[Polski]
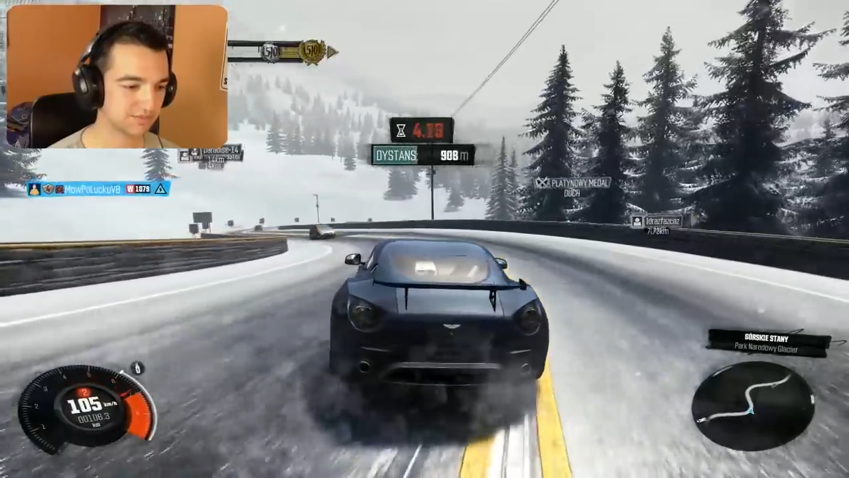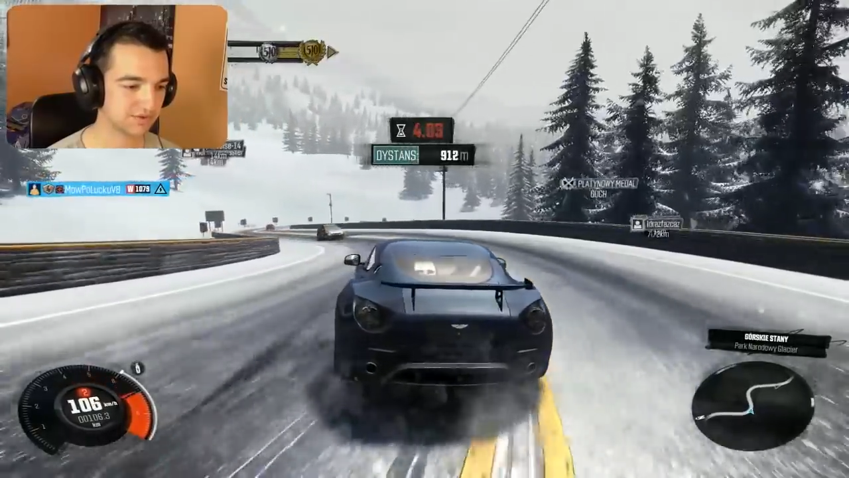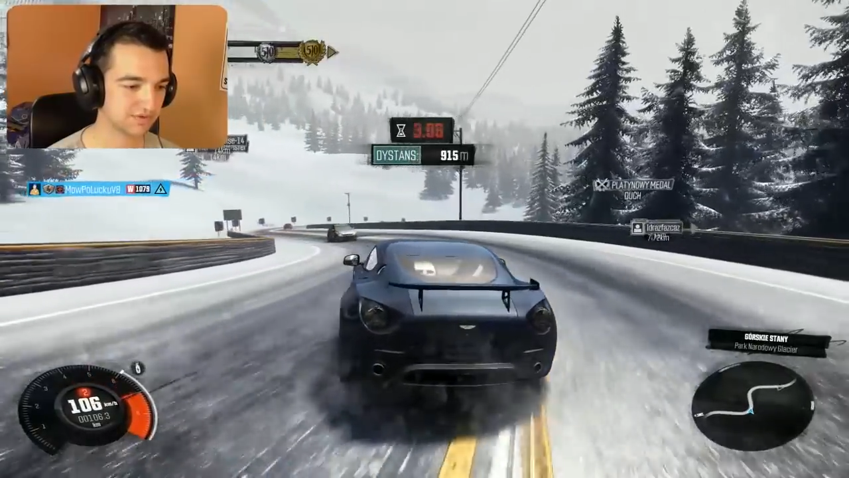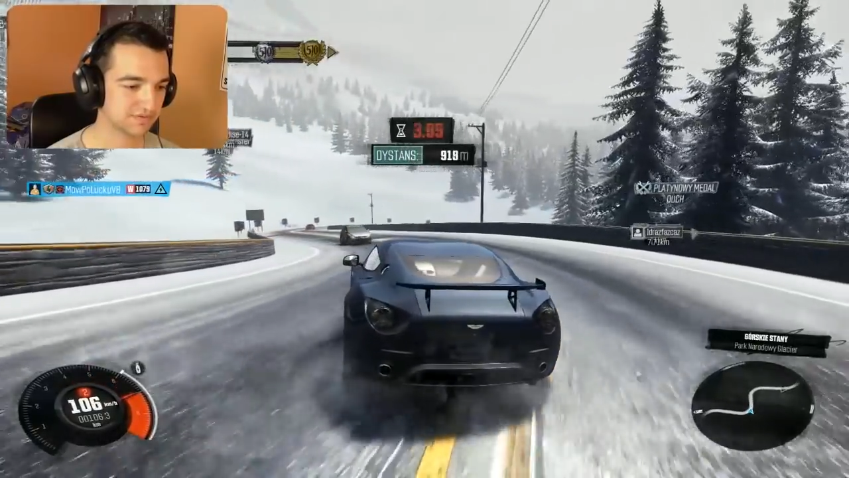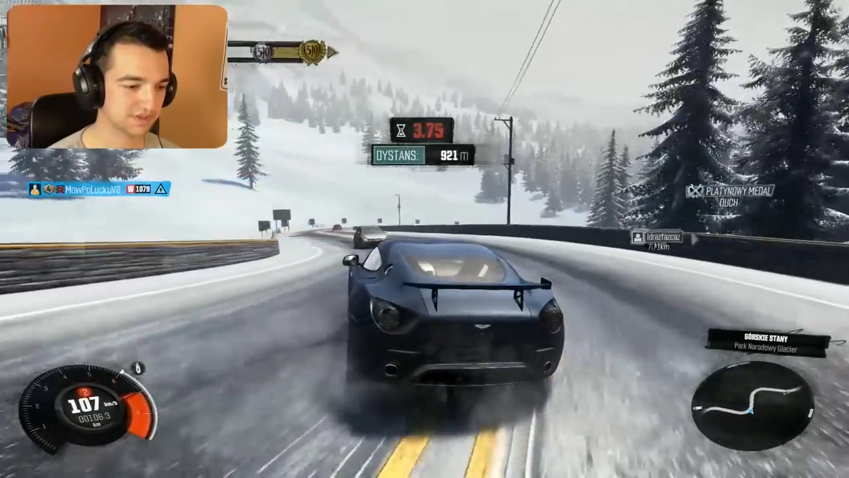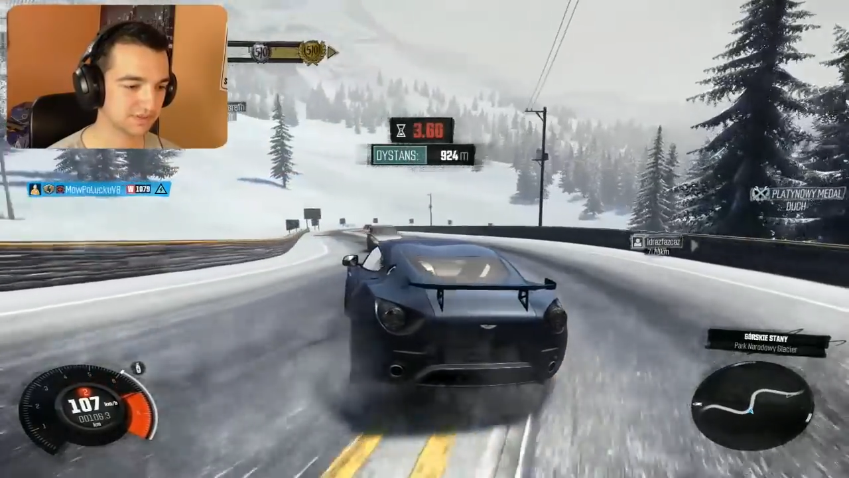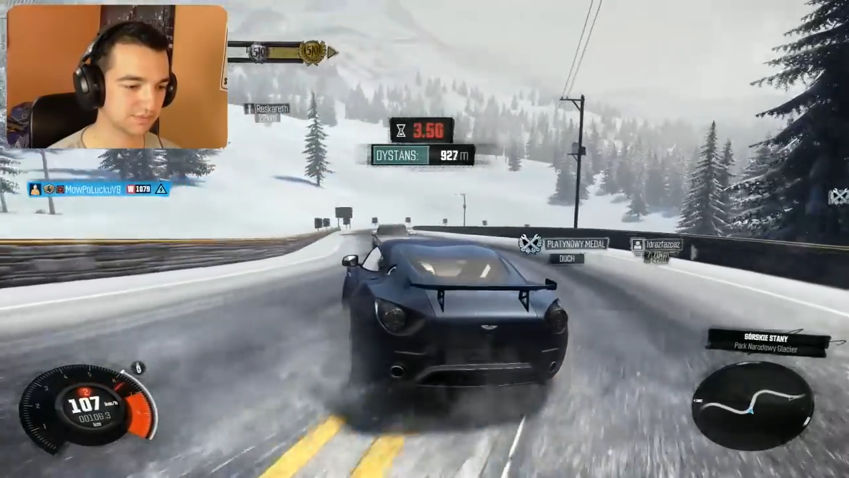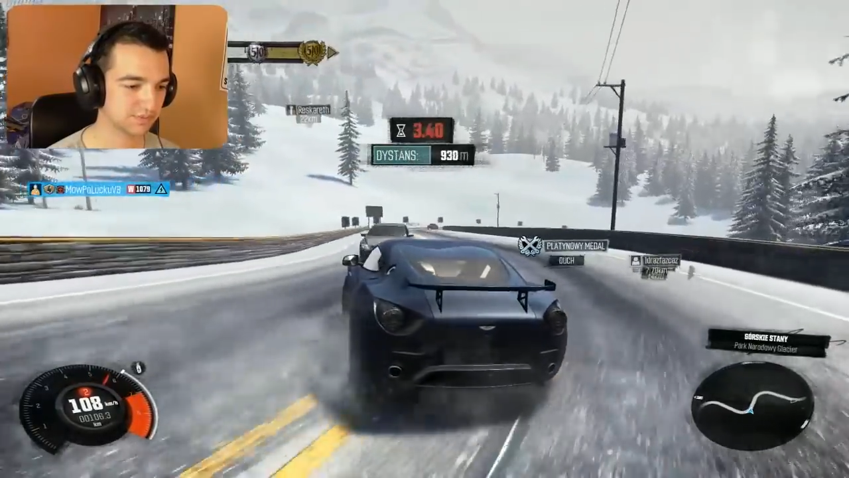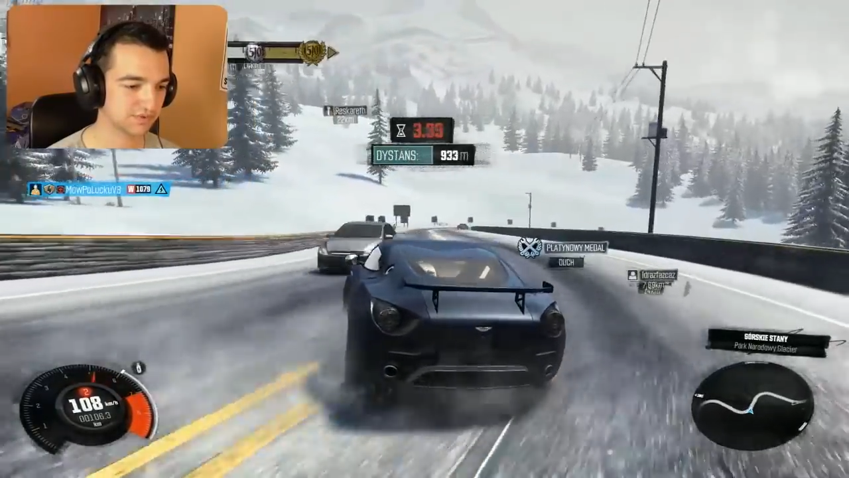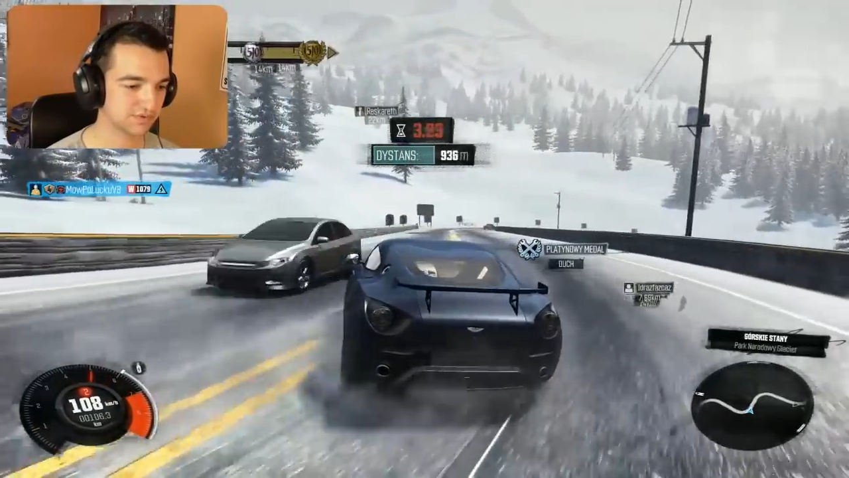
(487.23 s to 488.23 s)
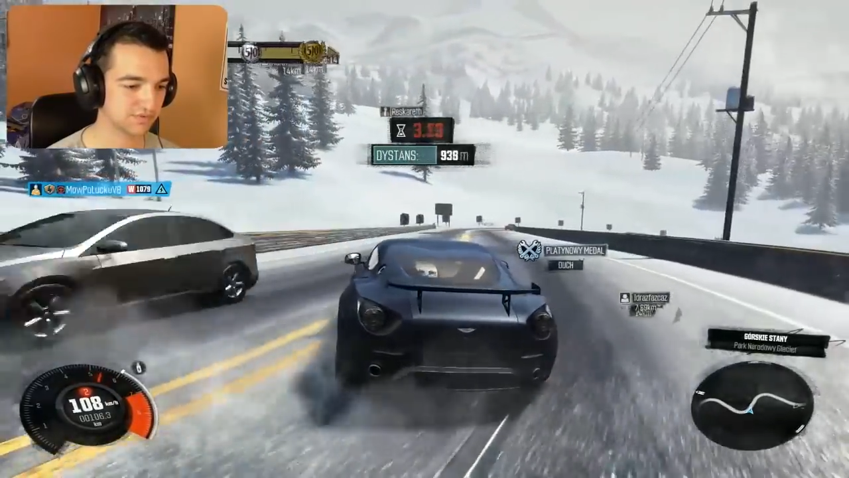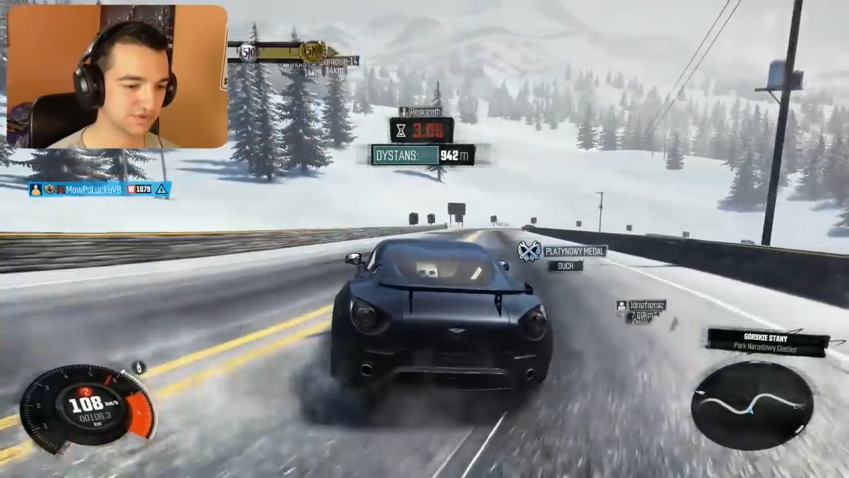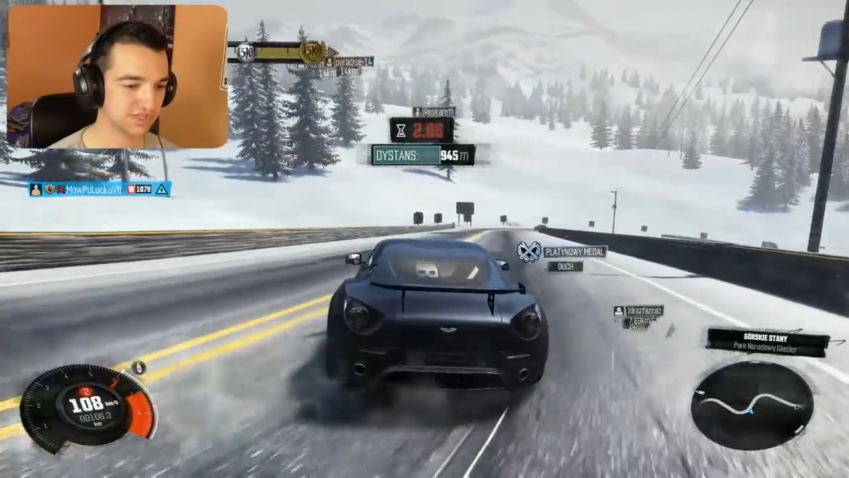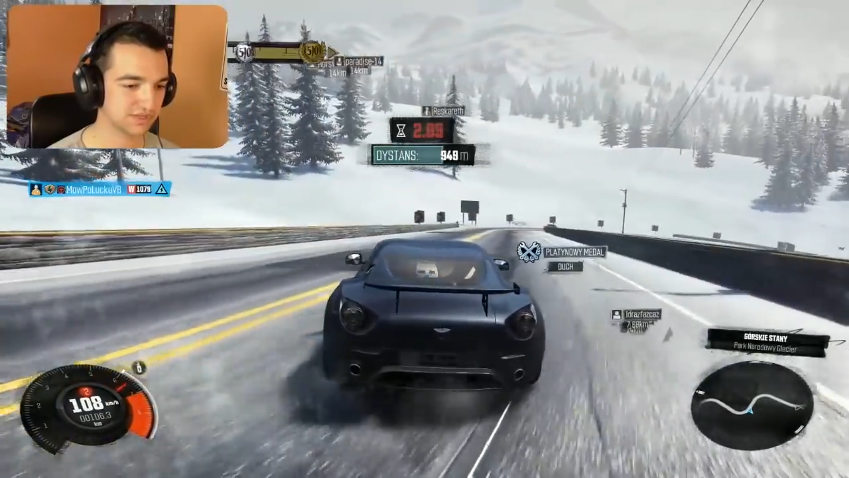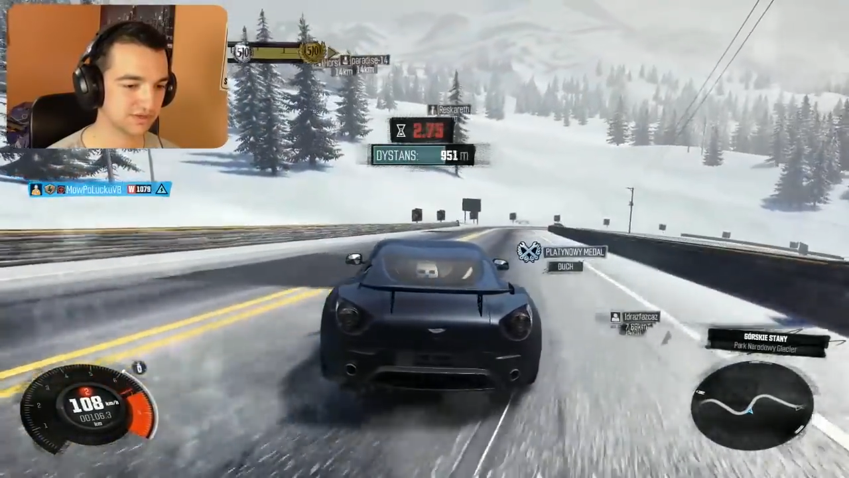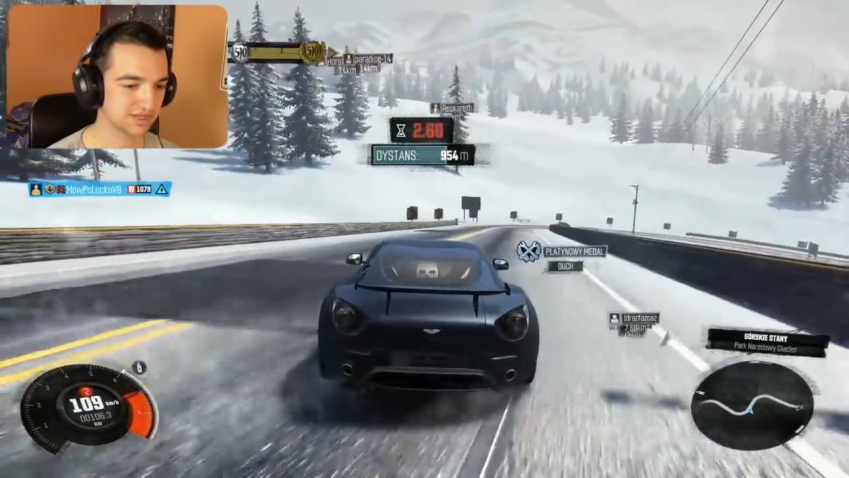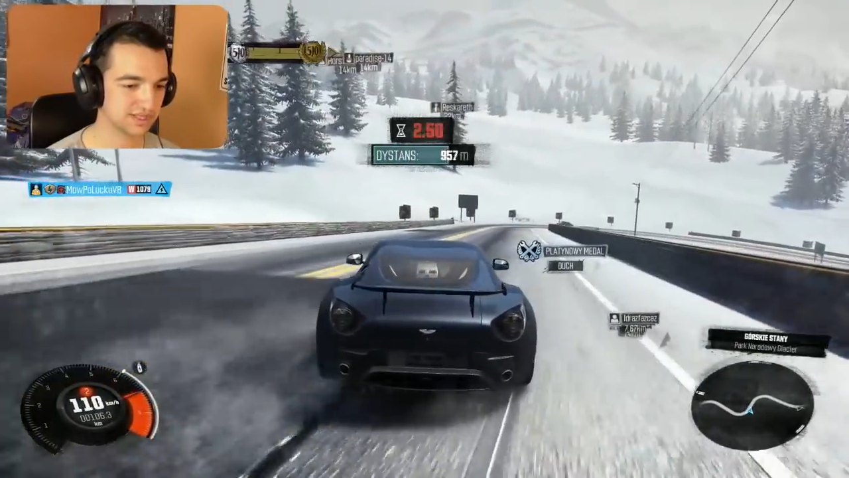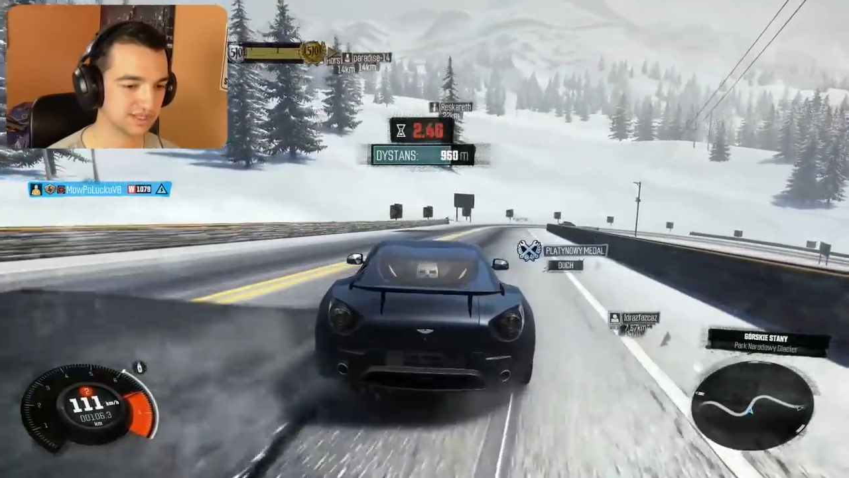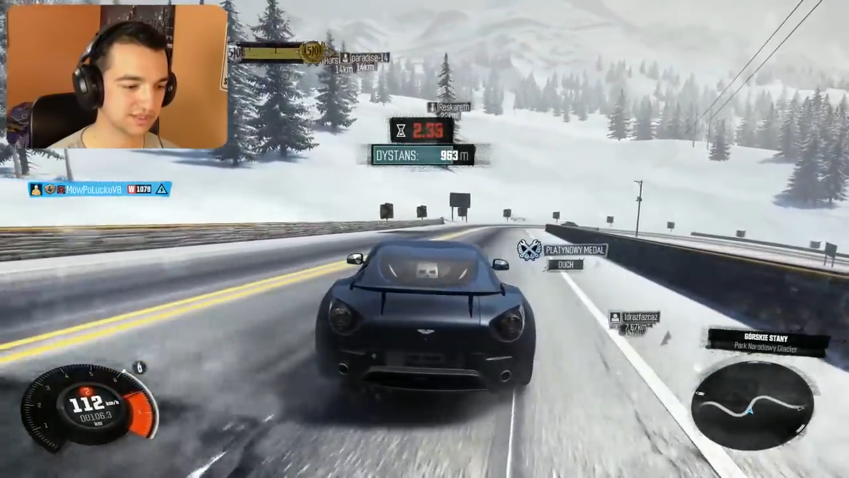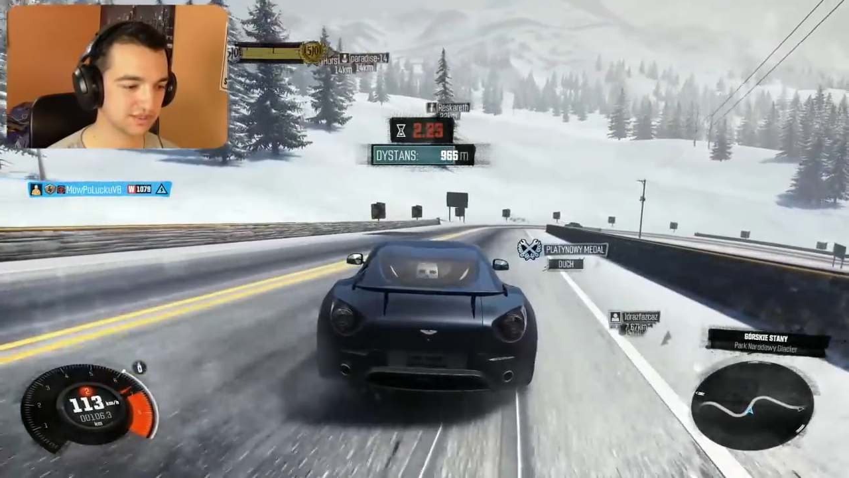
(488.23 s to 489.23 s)
bo ja wsadzam po prostu wszystko jak
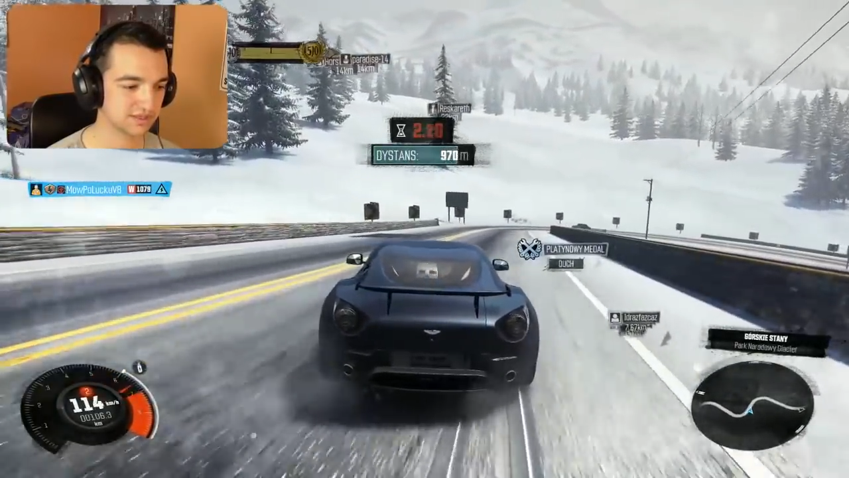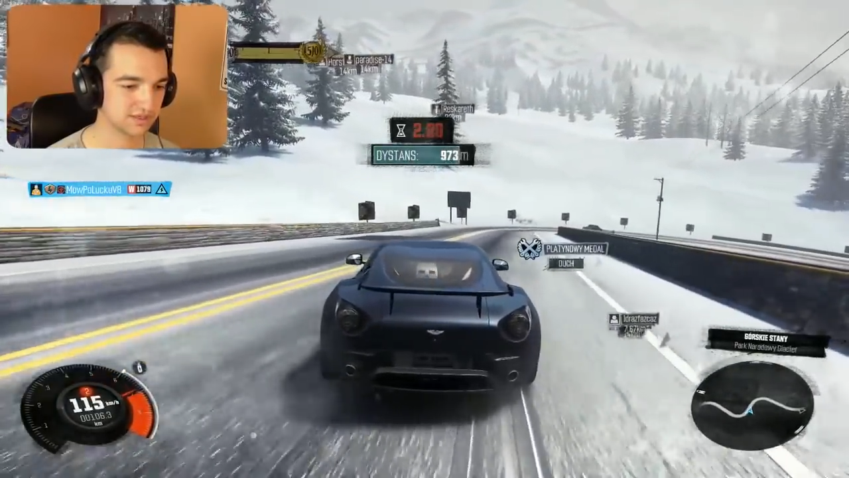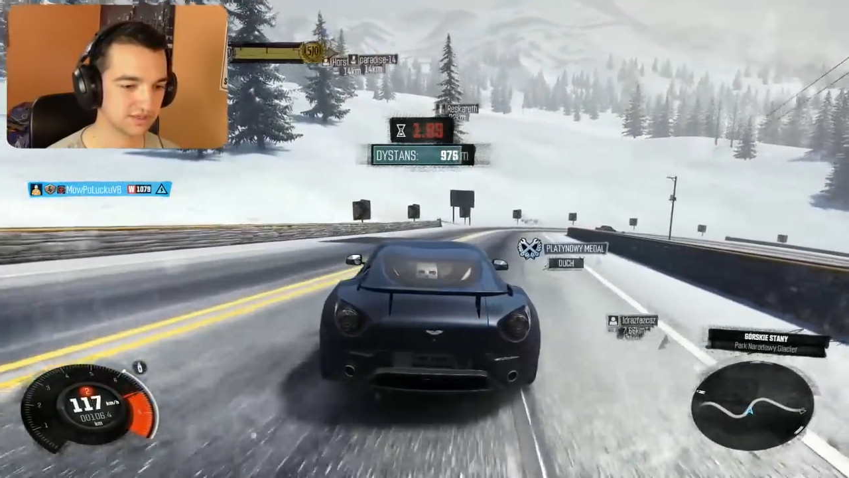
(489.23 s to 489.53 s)
leci.